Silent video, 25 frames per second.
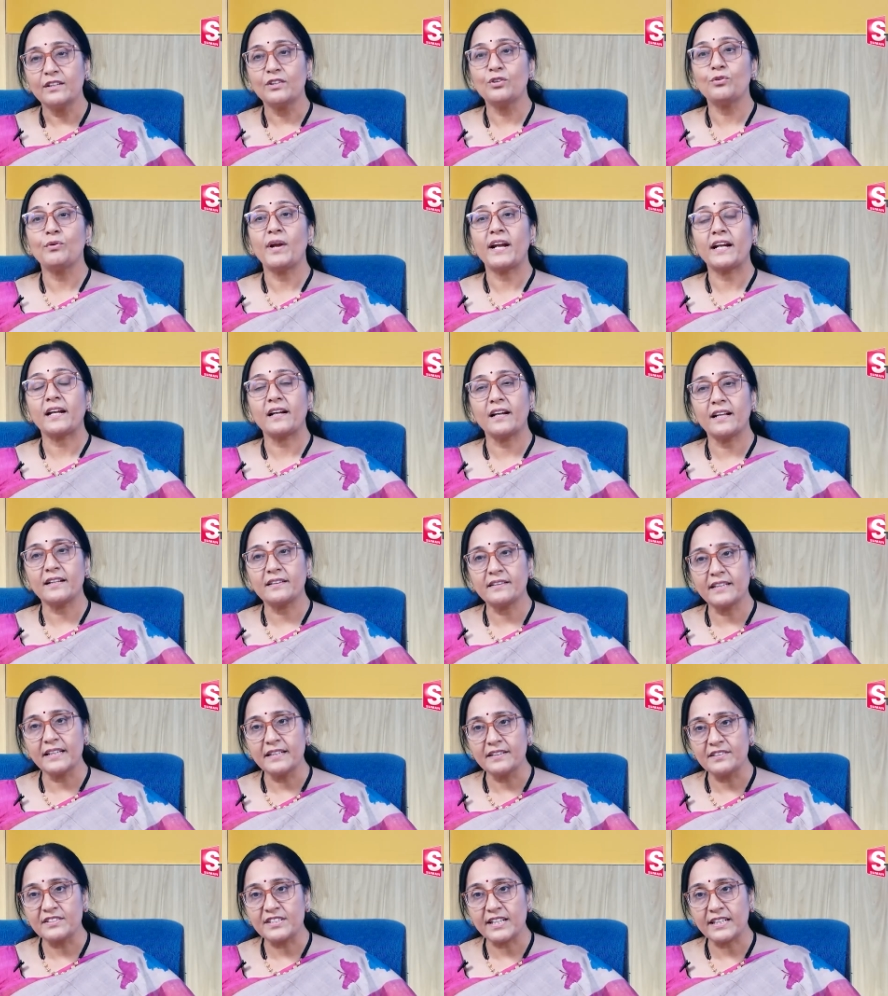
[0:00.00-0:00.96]
నువ్వు ఎట్లా
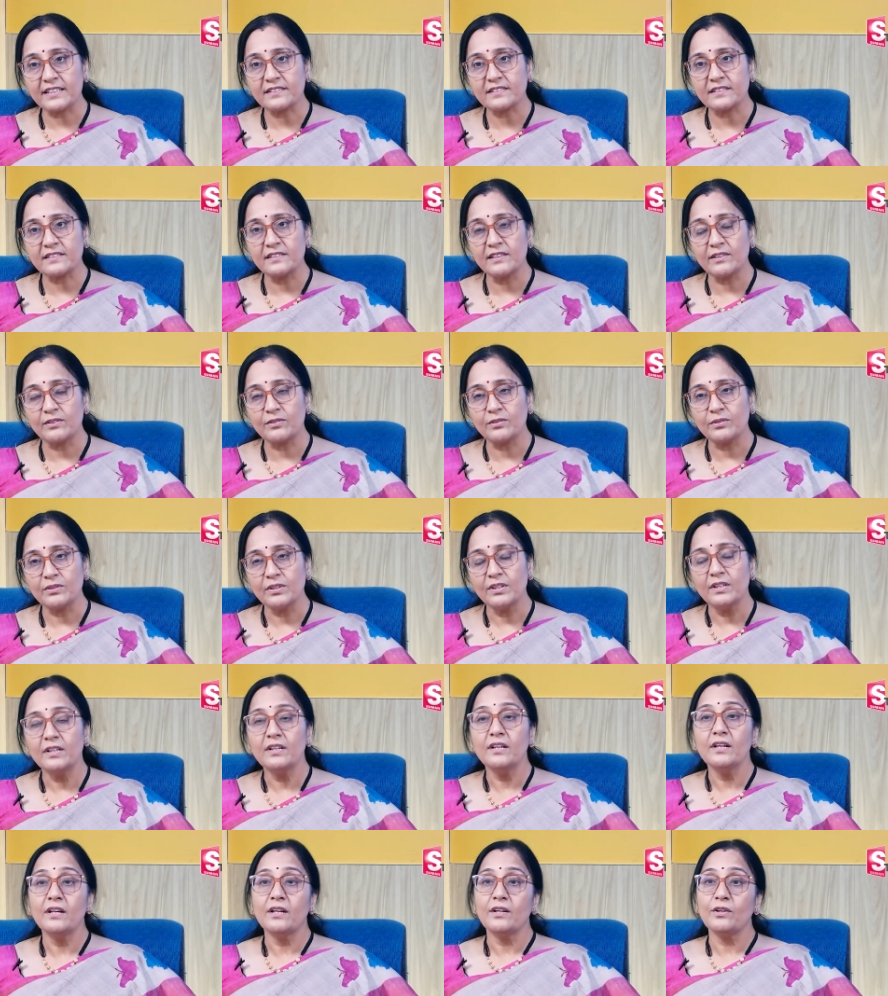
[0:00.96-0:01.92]
థింక్ చేస్తున్నావు
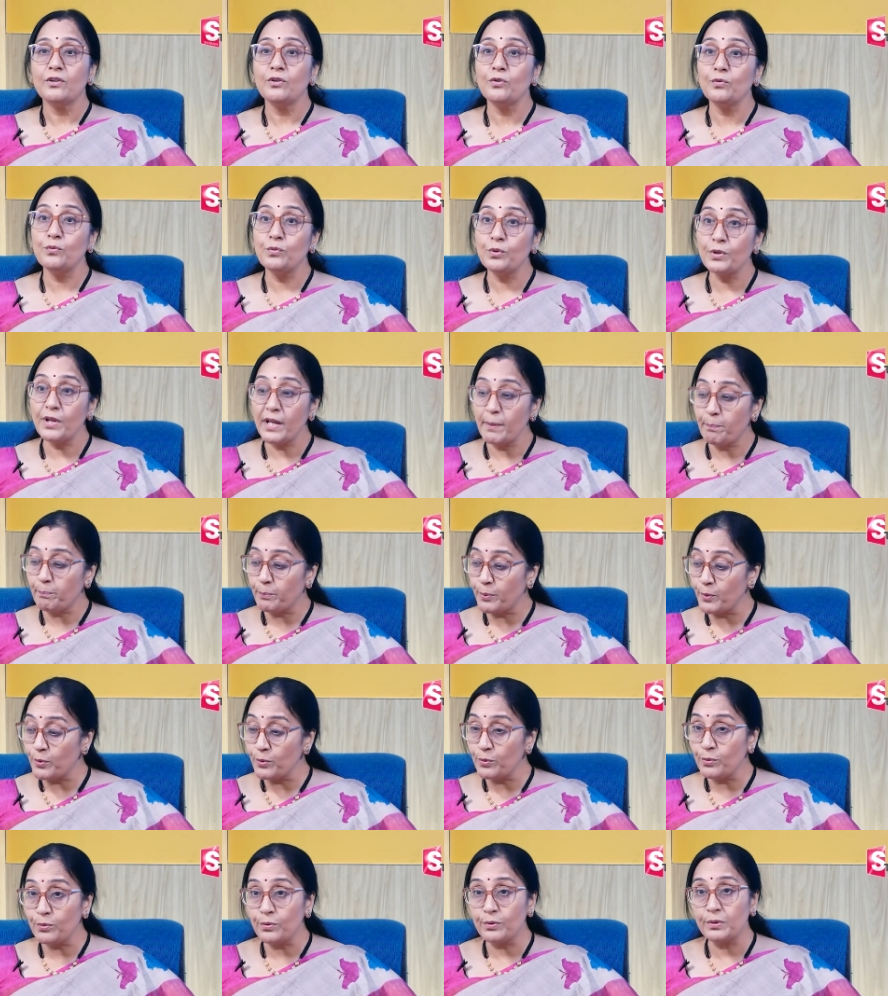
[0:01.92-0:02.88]
నువ్వు
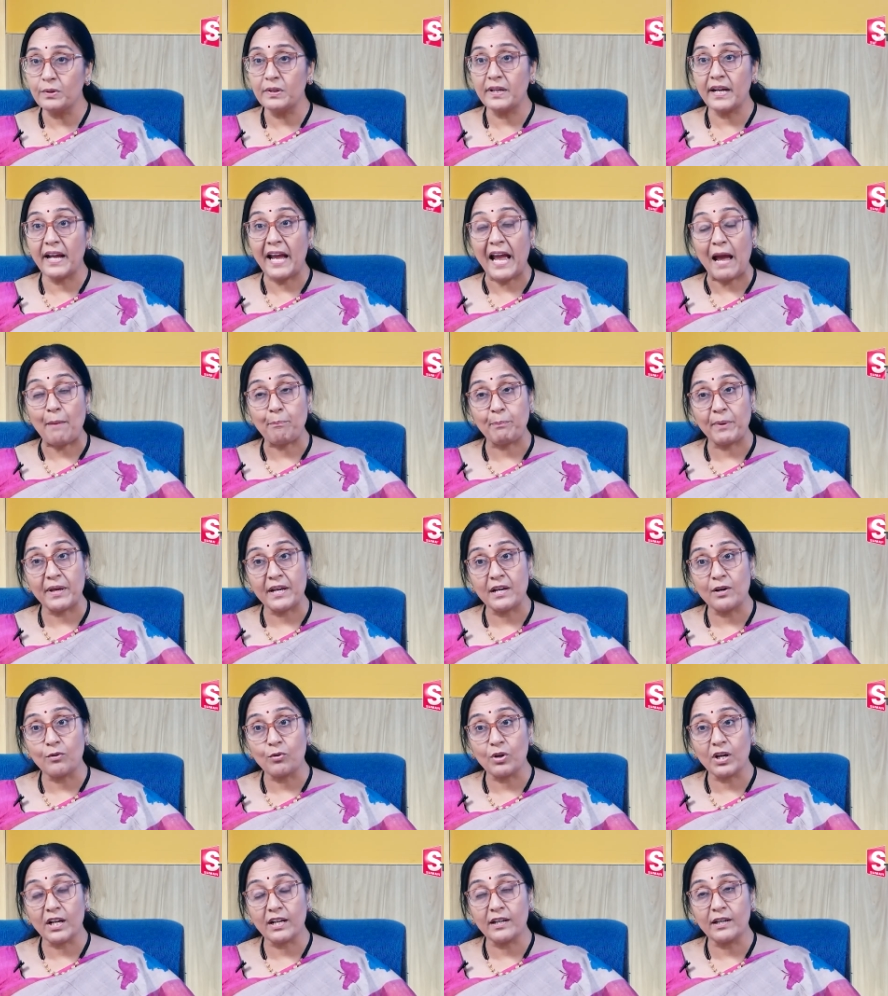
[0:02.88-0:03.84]
ఎప్పుడు
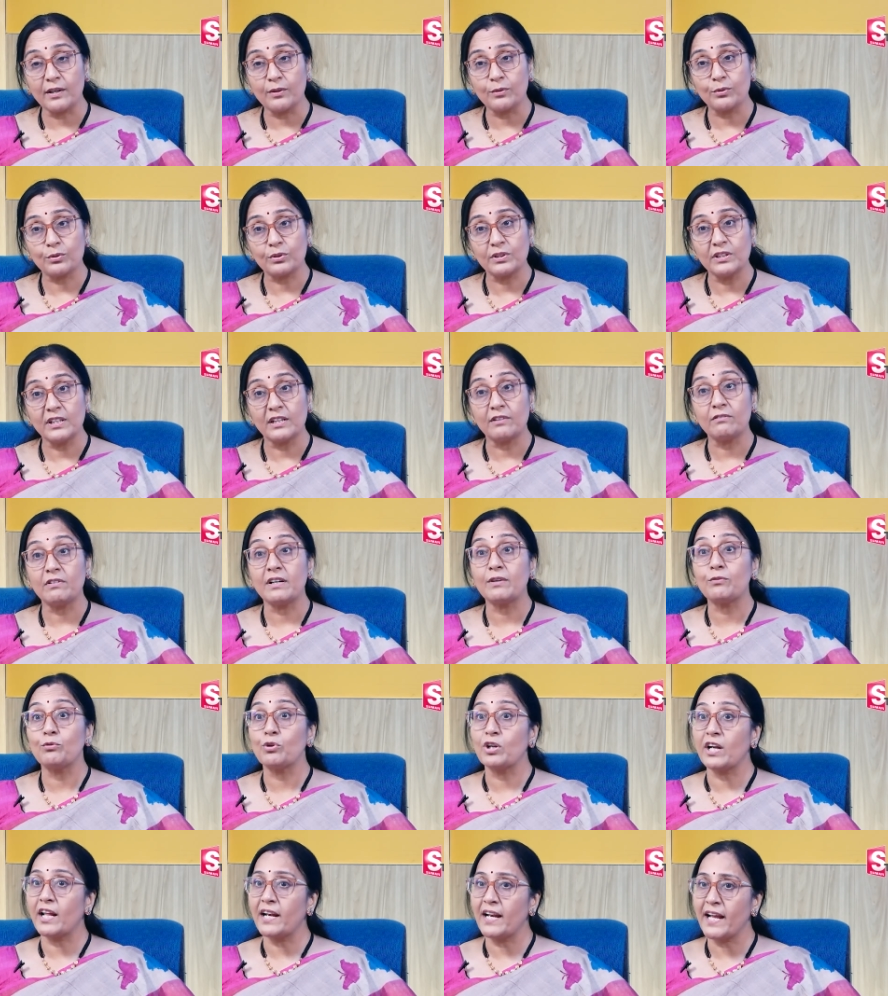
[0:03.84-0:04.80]
హ్యాపీగా ఉండగలుగుతున్నావా
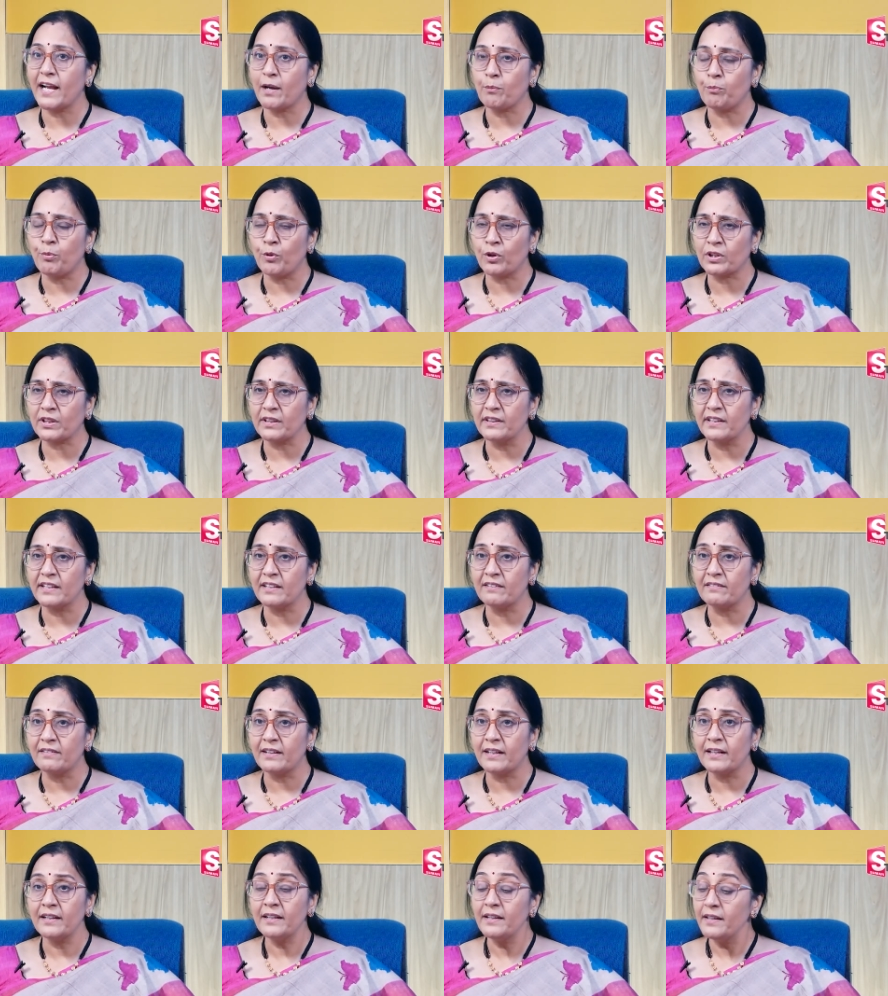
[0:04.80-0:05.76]

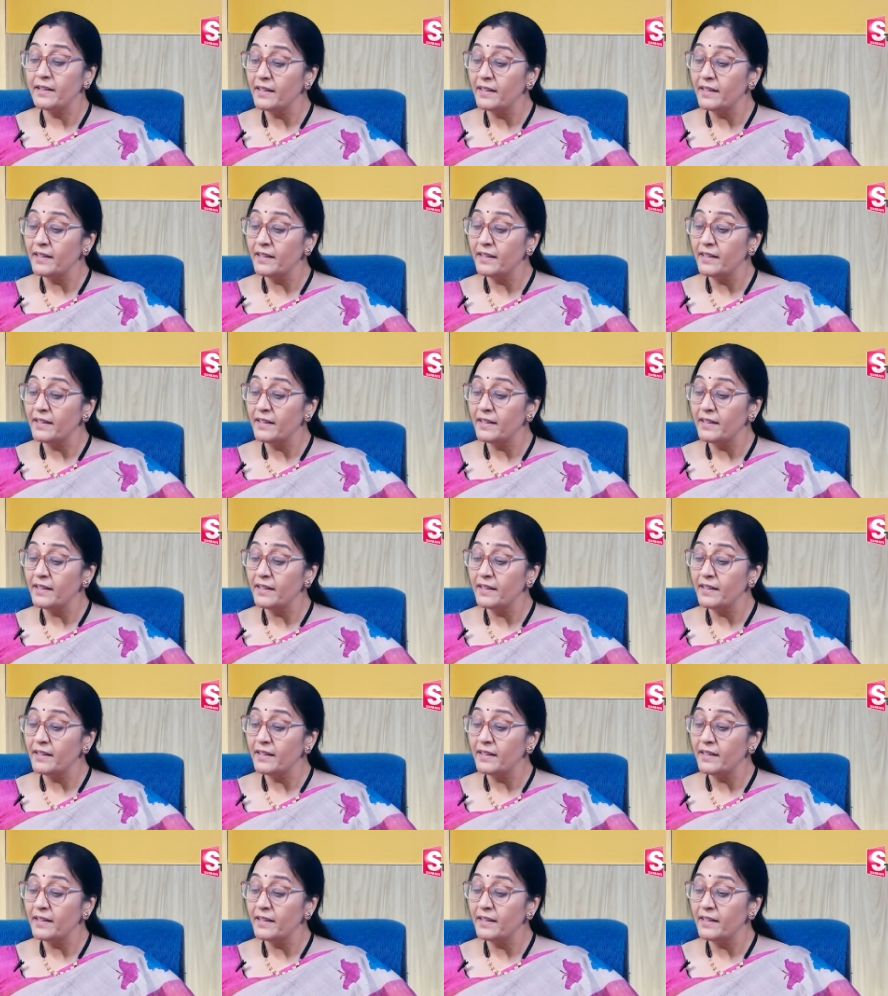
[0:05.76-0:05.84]
ఉండలేకపోతున్నావా